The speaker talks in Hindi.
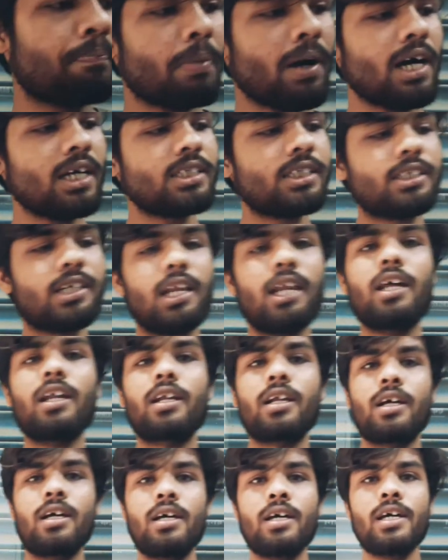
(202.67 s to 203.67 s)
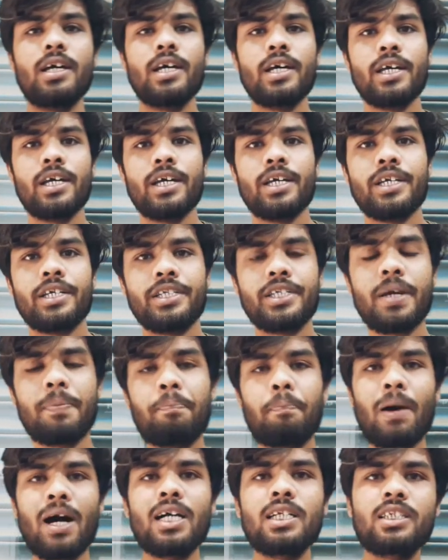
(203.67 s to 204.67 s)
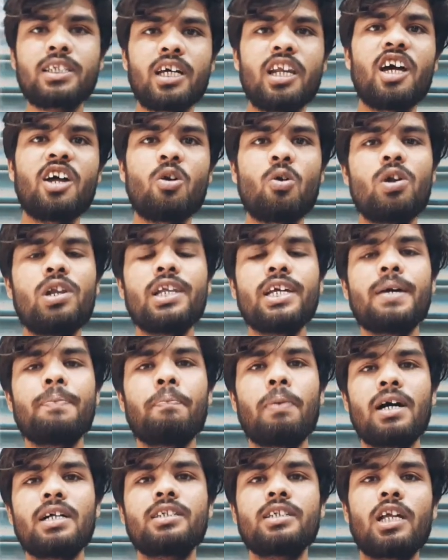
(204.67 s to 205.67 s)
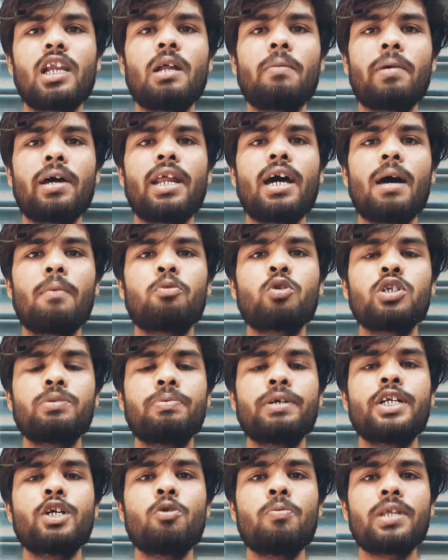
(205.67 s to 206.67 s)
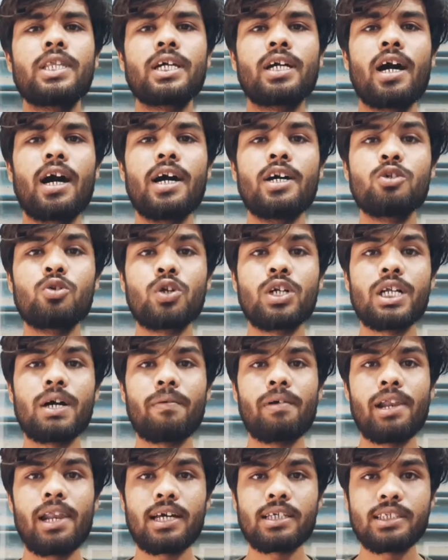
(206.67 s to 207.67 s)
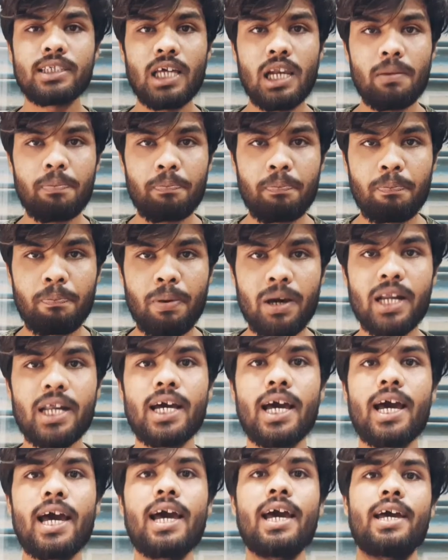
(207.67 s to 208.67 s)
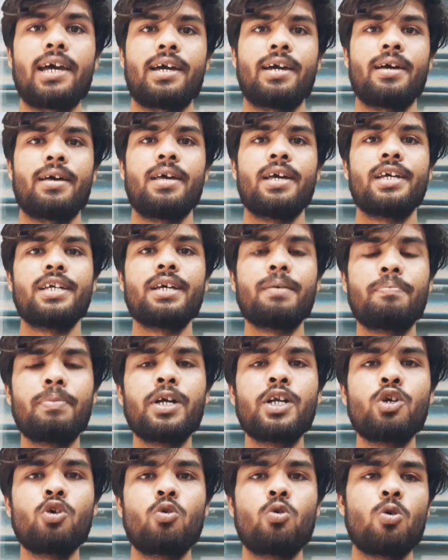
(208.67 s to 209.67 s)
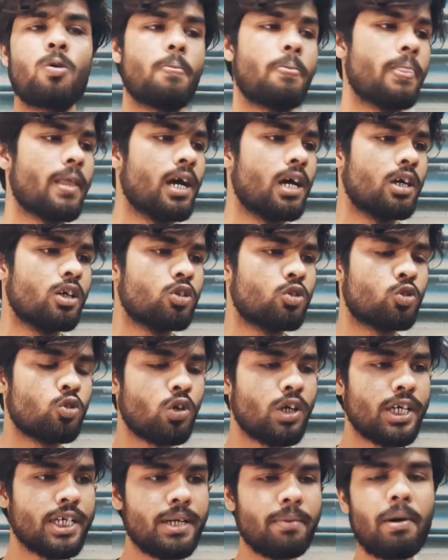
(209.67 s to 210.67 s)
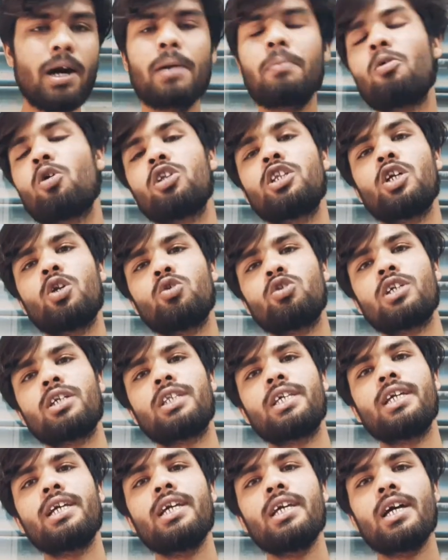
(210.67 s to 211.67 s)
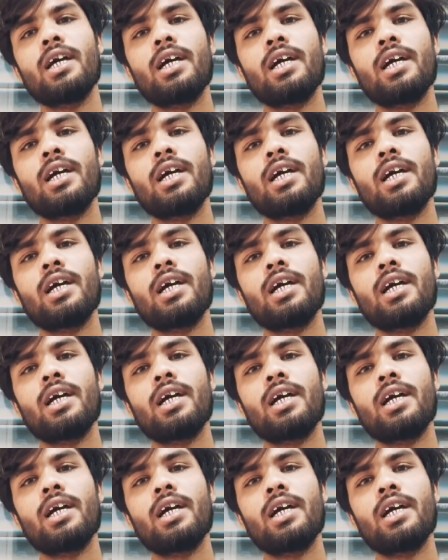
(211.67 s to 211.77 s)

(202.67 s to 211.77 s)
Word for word: पांच कलर ये पांच कलर ओनली ये पांच कलर मैंने आपको इस वीडियो में दिखाए जो कि डबल एक्सल पर है ये वीडियो जो कि डिमांड बहुत दिनों से थी